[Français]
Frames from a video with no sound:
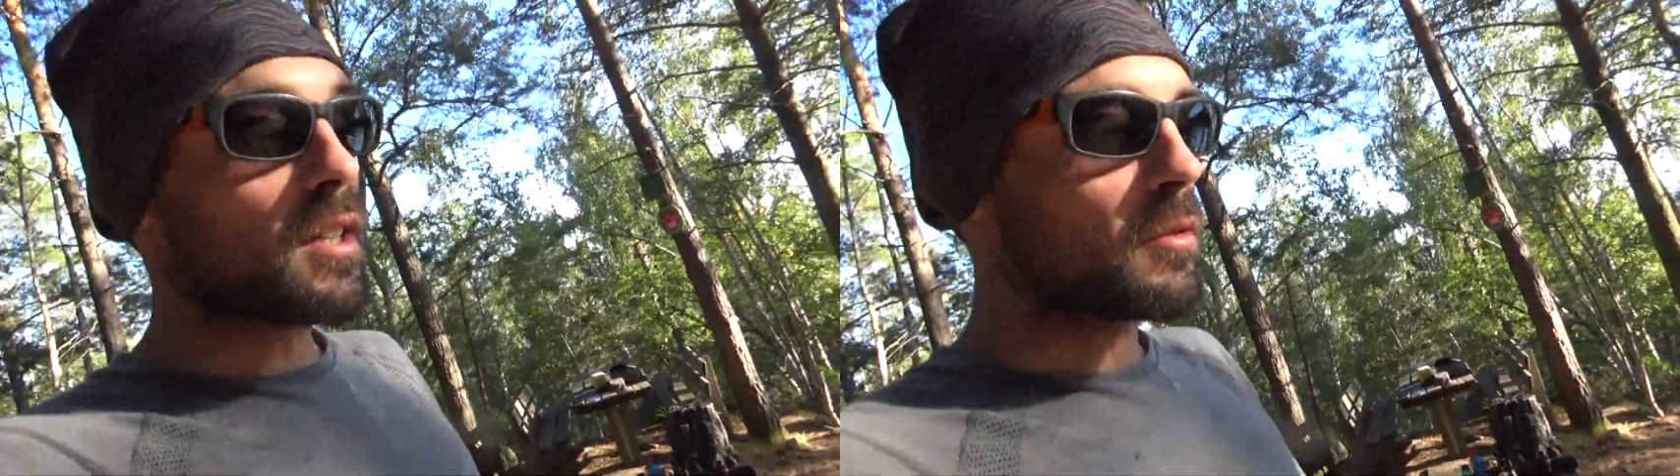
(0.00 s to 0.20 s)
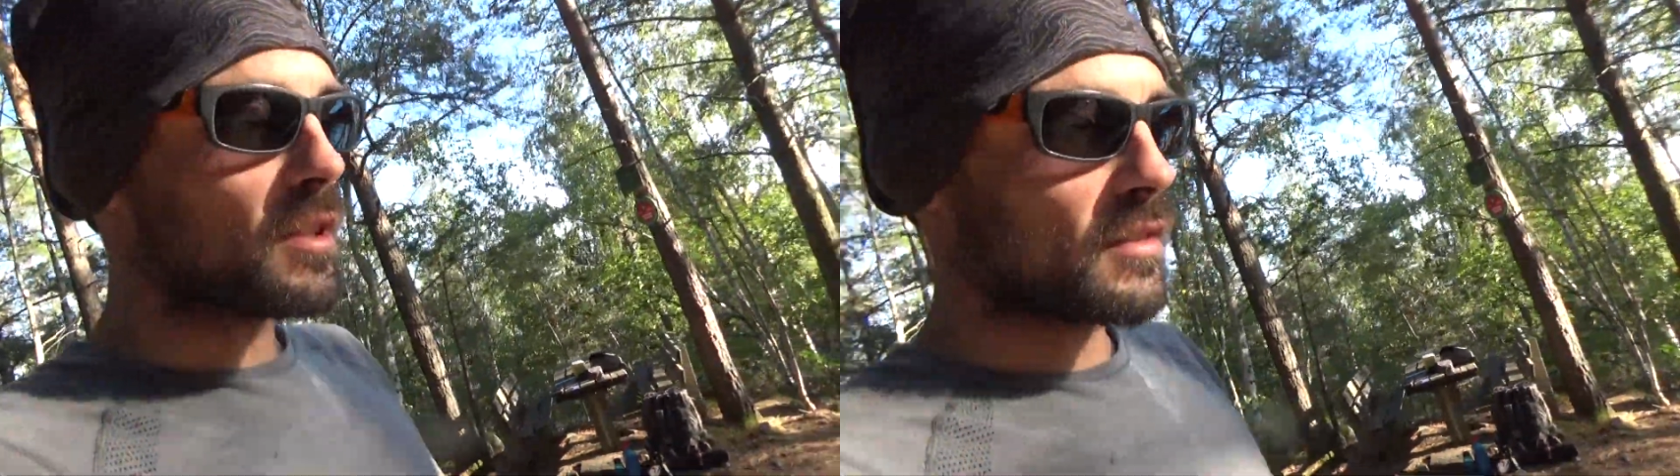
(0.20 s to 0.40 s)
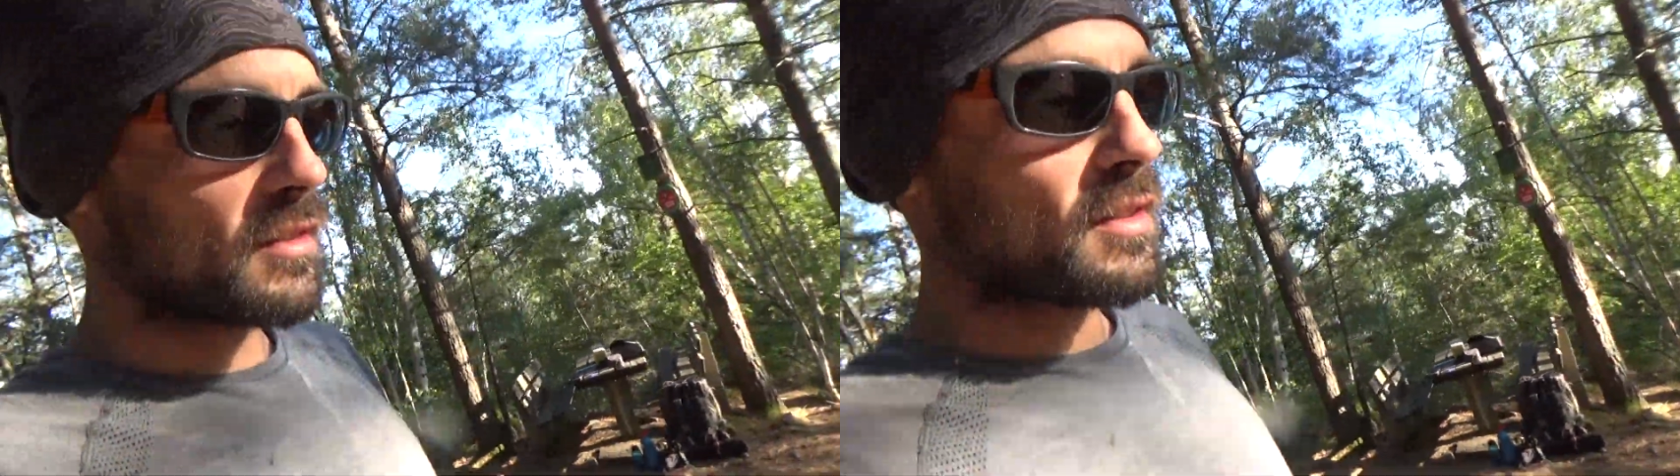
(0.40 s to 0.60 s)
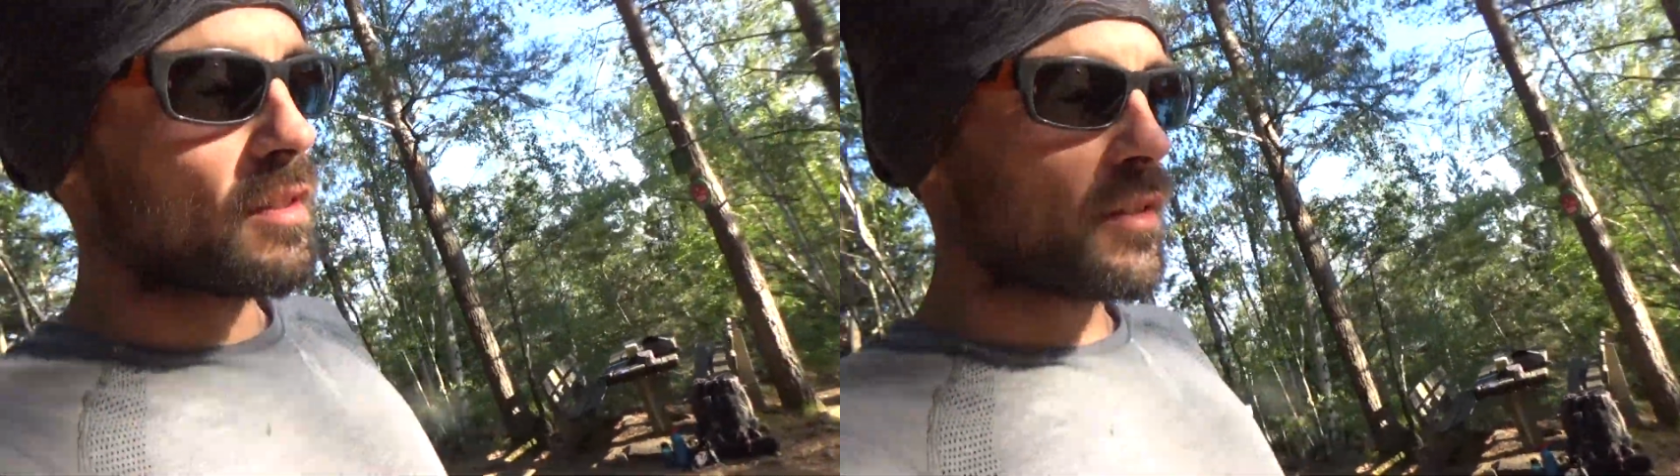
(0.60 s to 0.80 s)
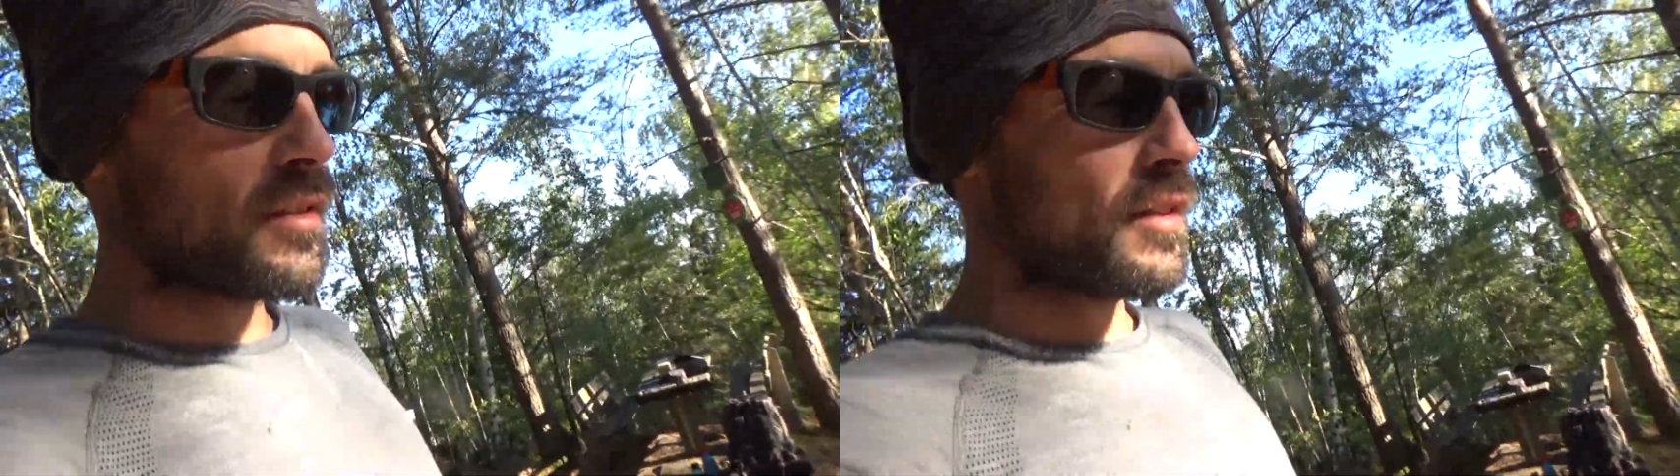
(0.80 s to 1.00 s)
quoi.
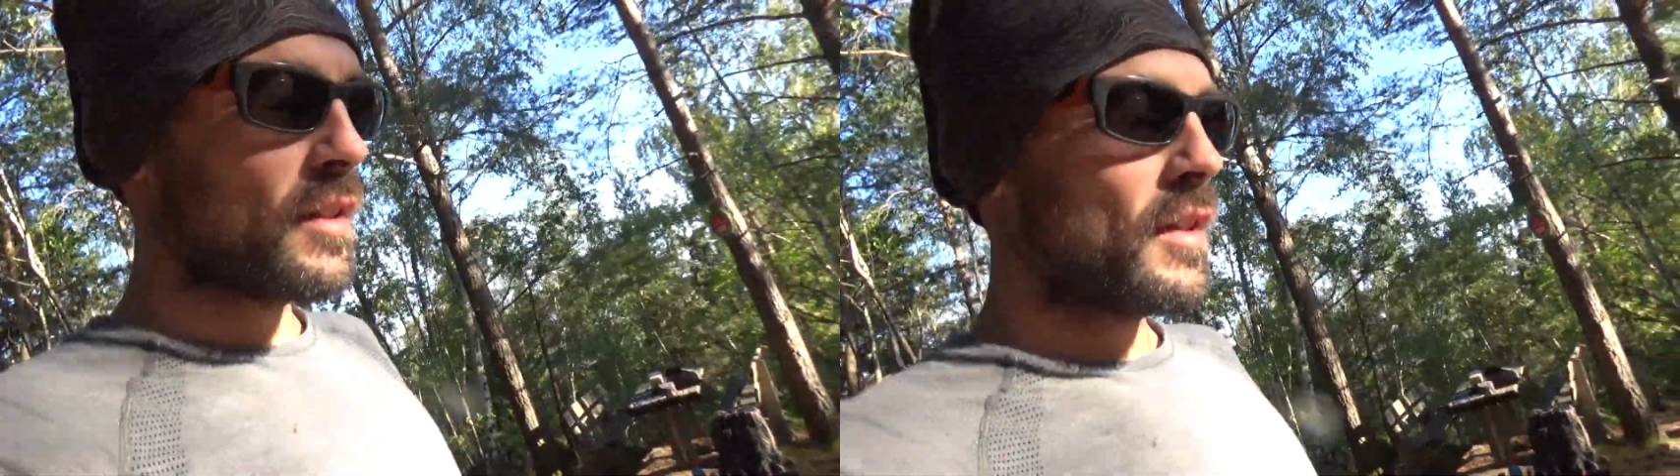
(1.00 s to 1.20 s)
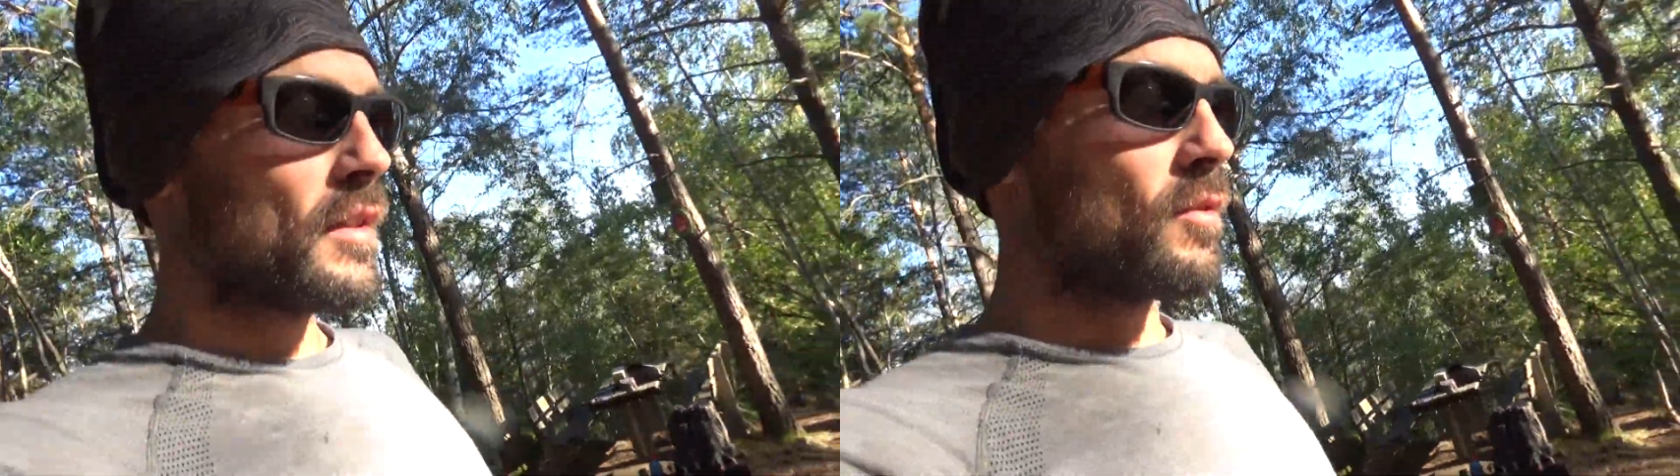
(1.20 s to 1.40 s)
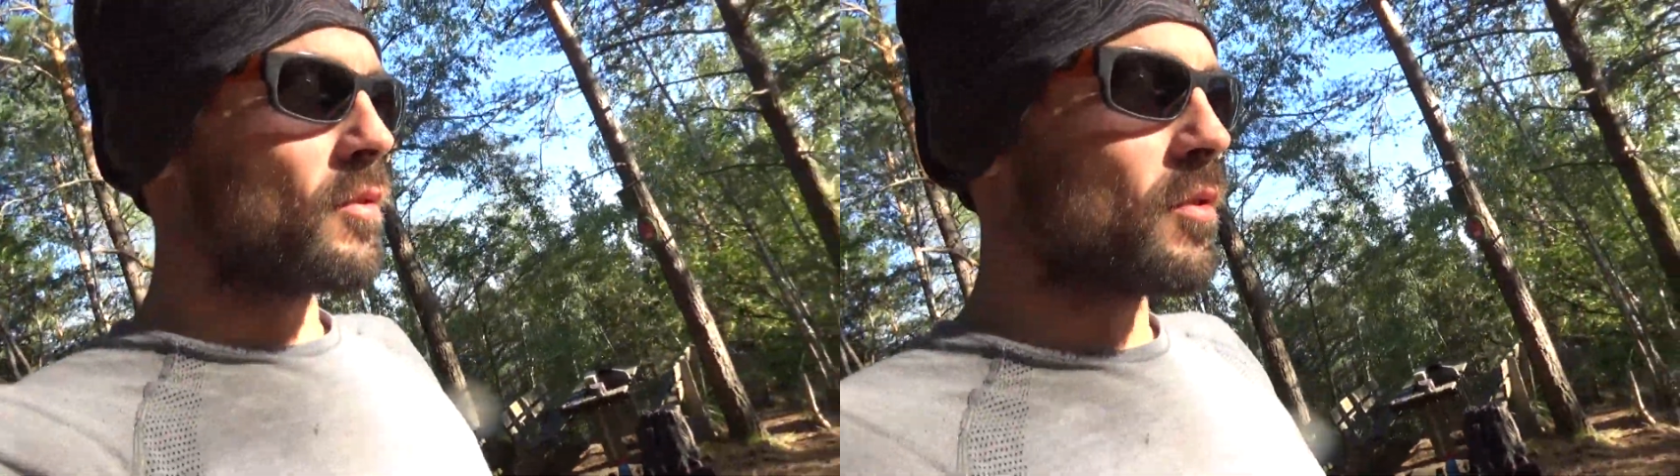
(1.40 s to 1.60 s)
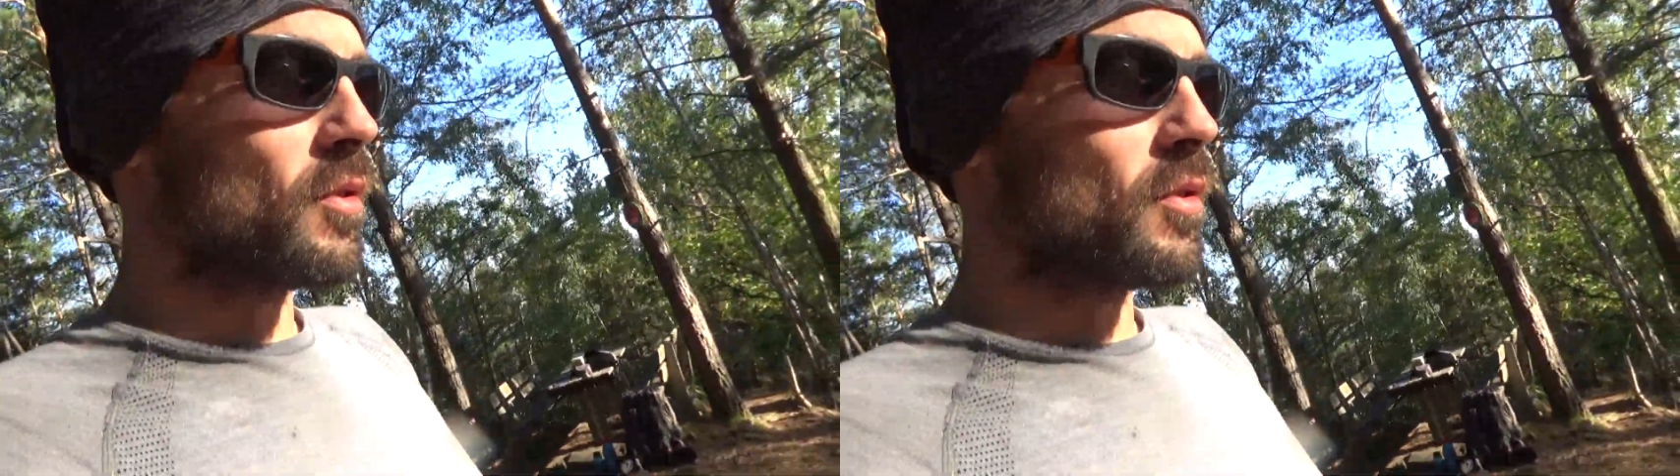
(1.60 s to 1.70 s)
Donc